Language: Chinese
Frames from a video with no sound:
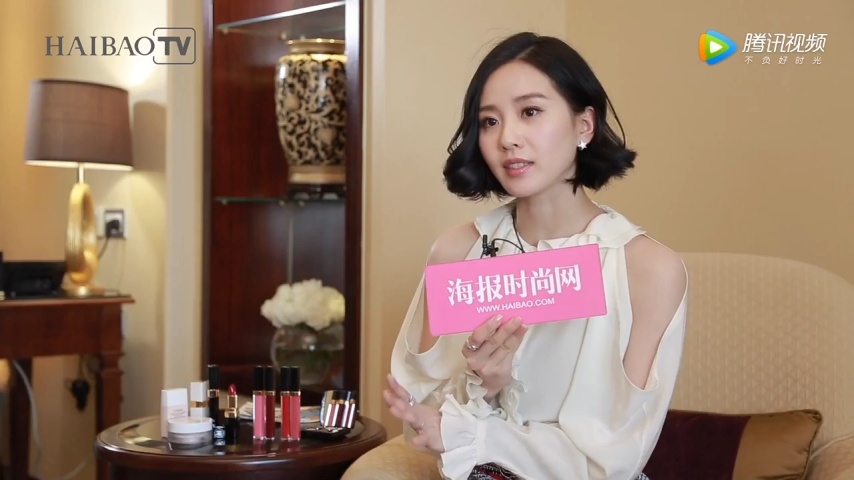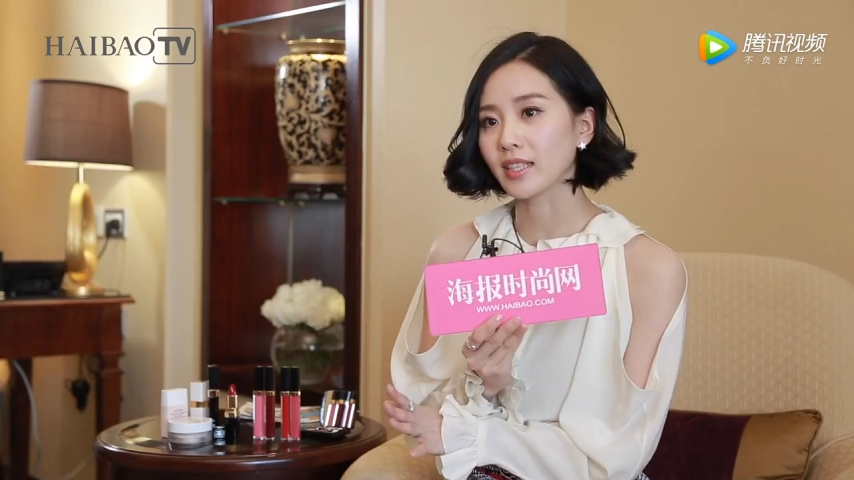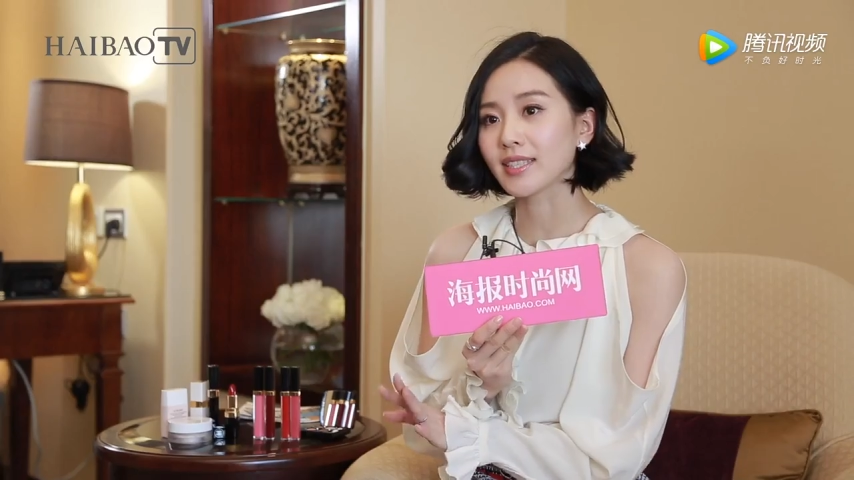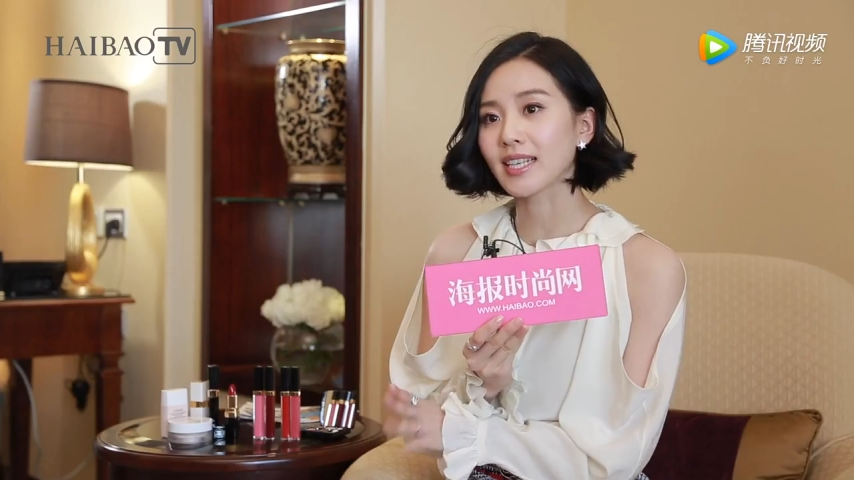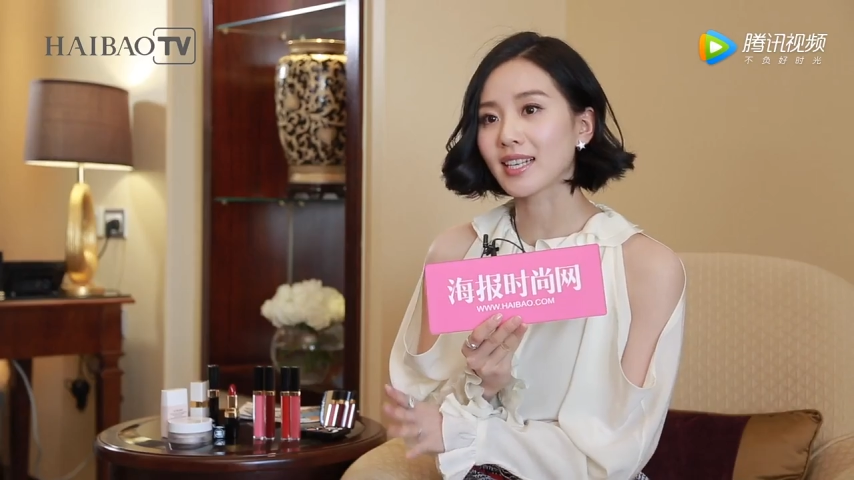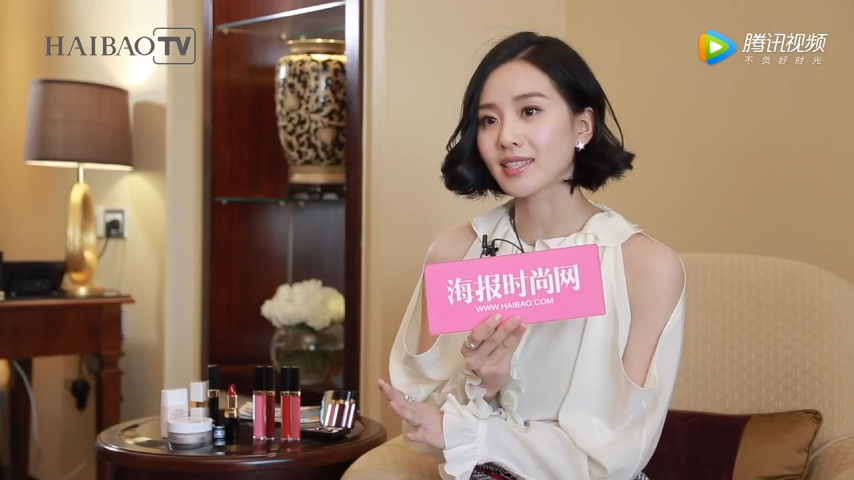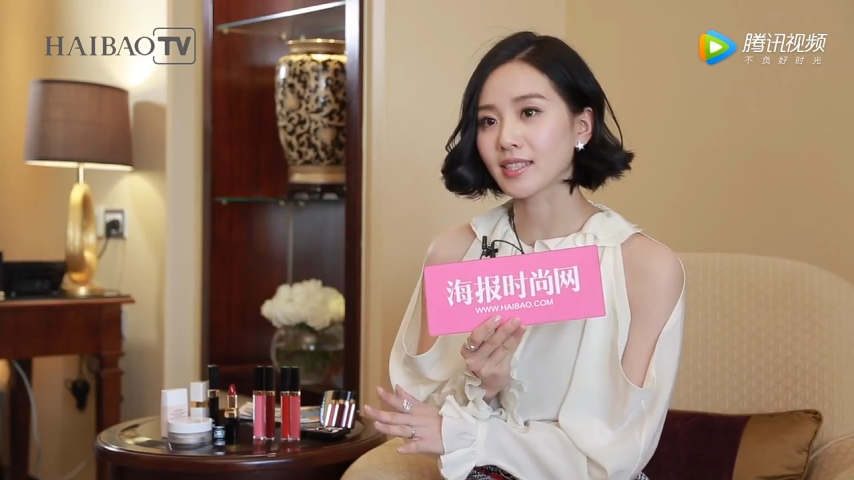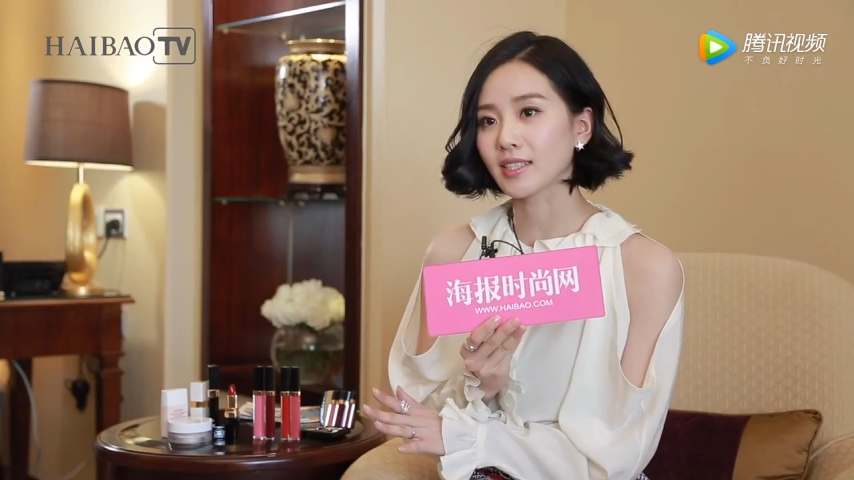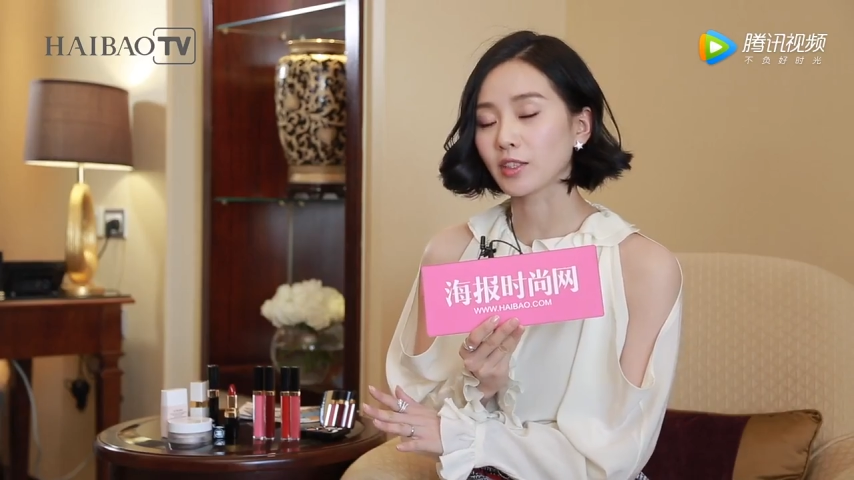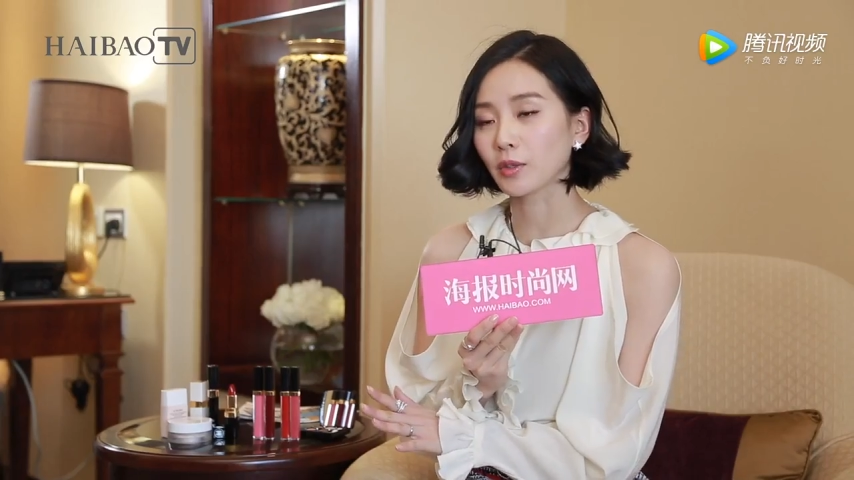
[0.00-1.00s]
叠加
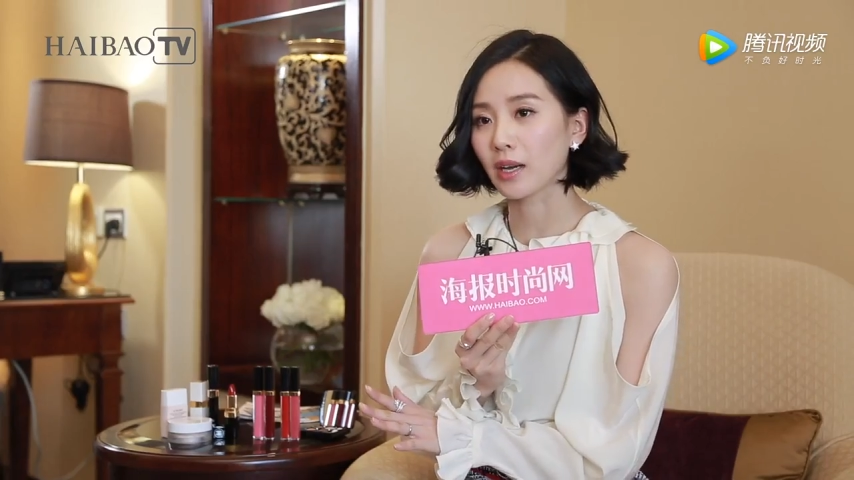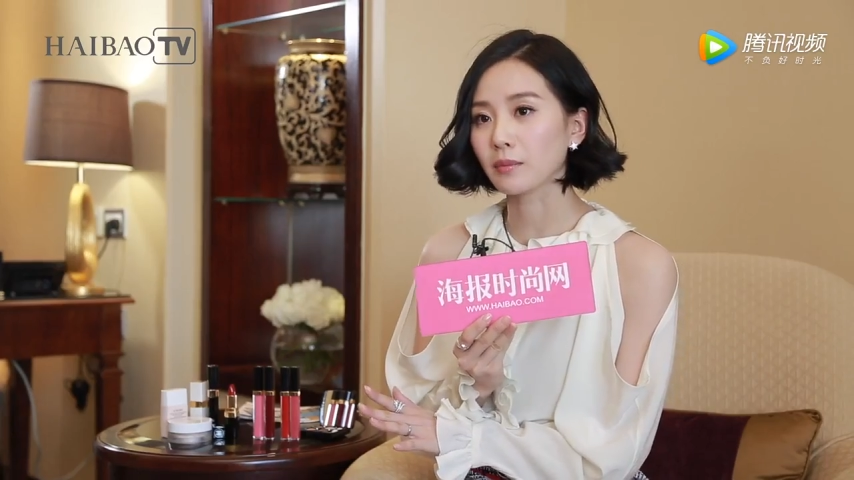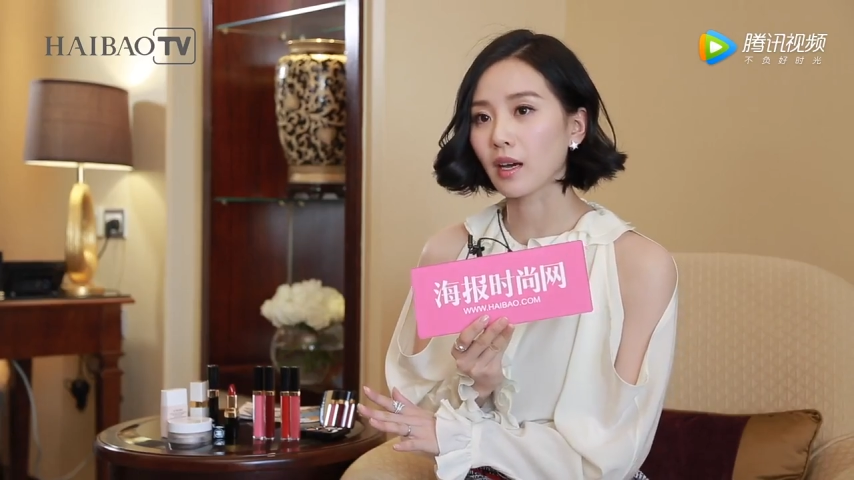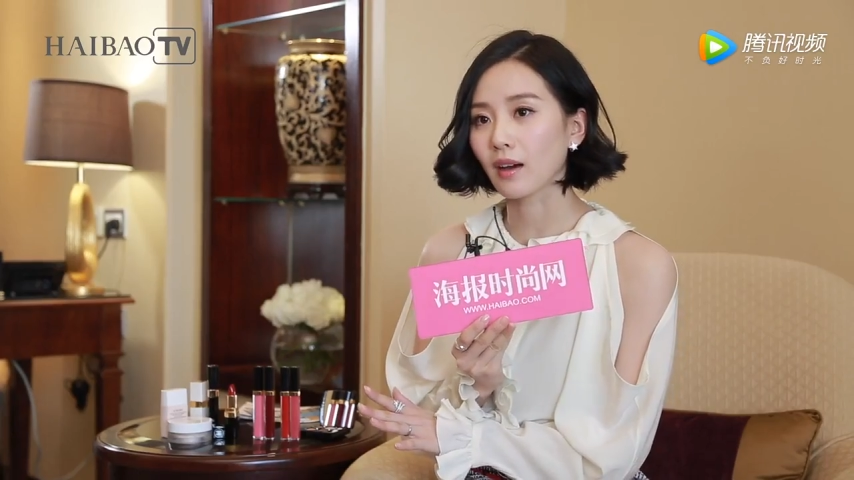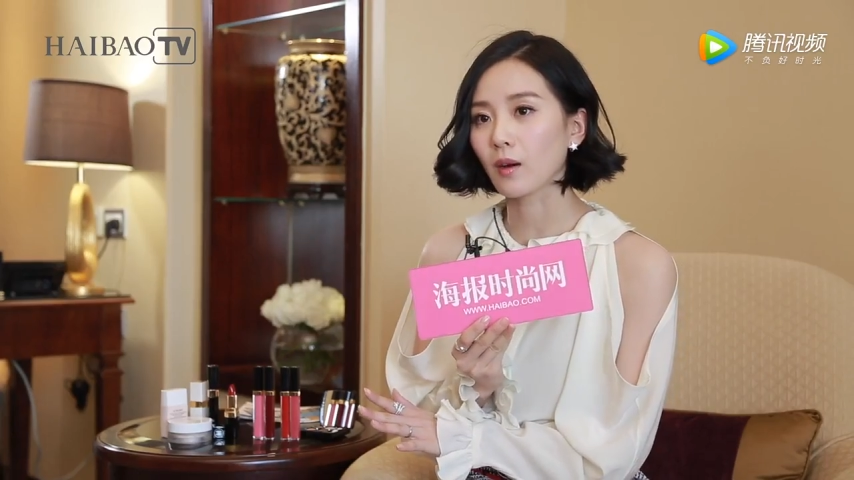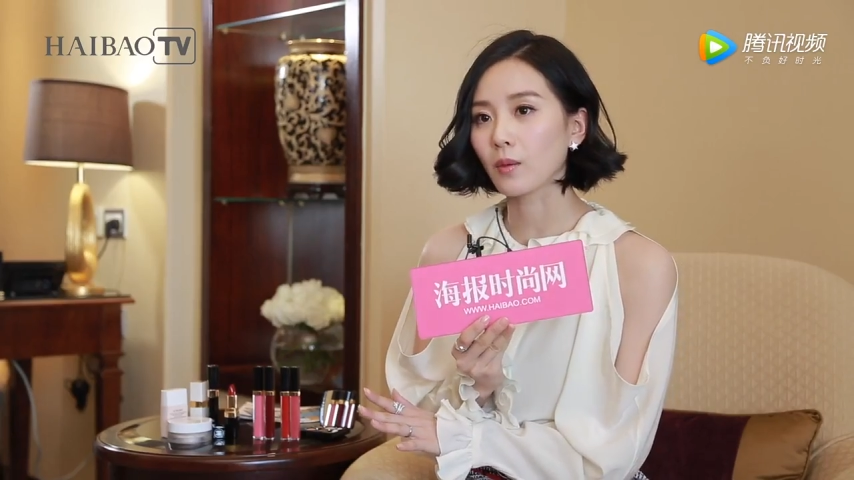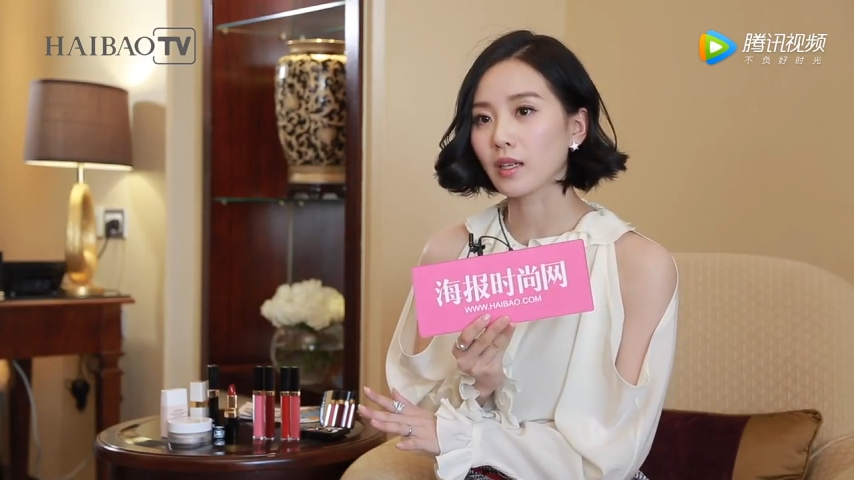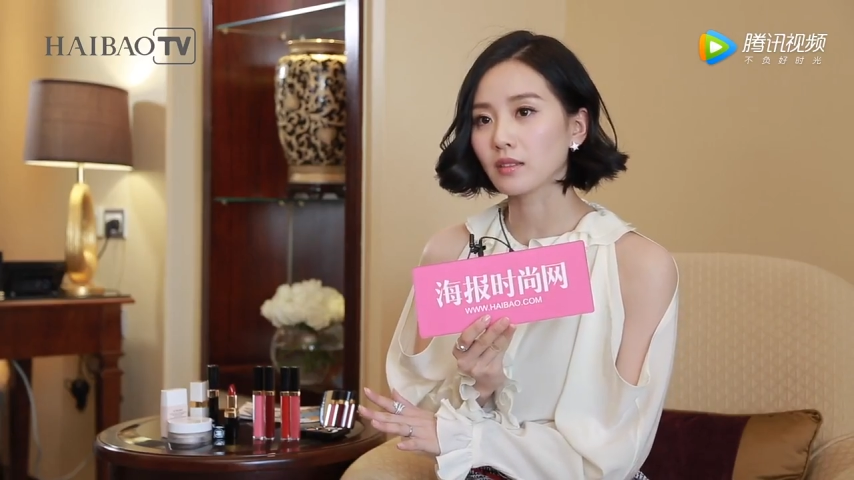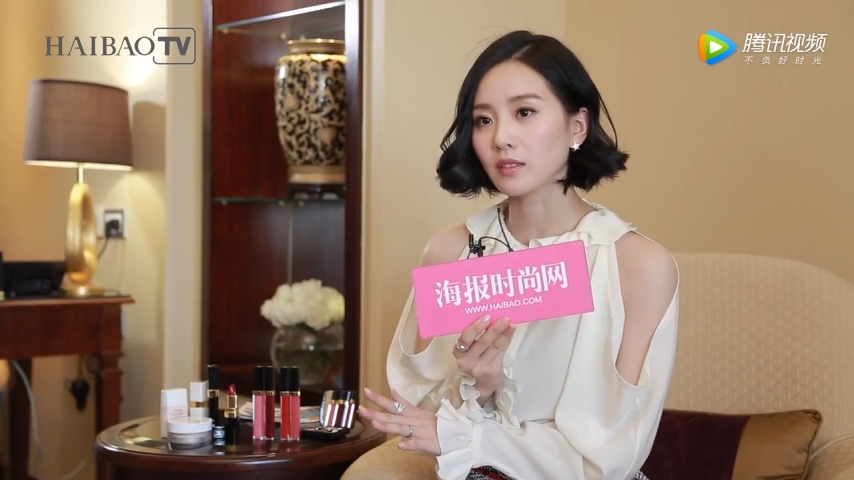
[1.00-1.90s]
起来都还蛮好玩的，